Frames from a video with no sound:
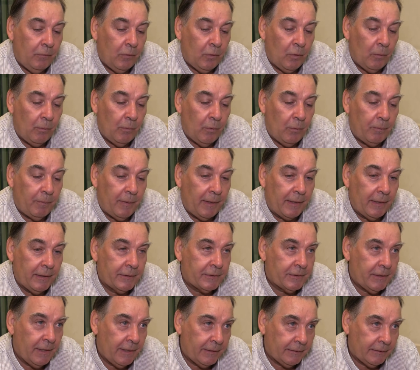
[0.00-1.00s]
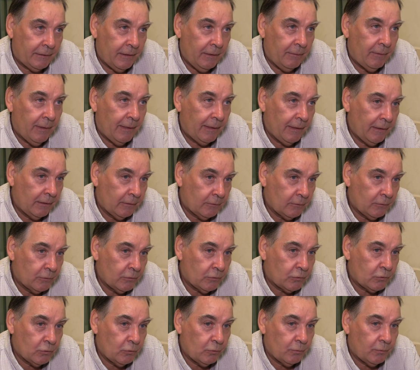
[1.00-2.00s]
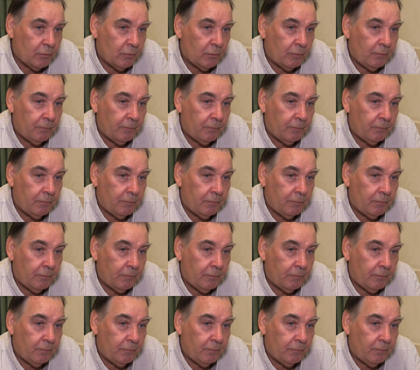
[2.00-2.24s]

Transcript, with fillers: como para reactivar el consumo.